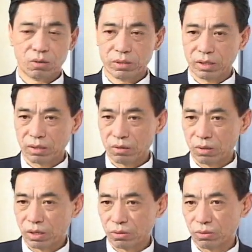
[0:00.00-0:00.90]
想到我
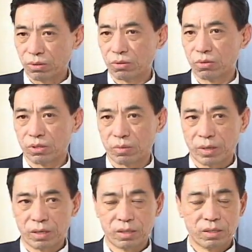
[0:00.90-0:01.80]
要去做什么，
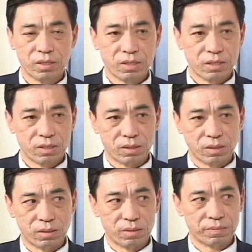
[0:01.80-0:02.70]

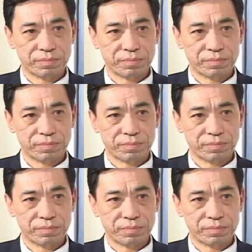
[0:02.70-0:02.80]
呃，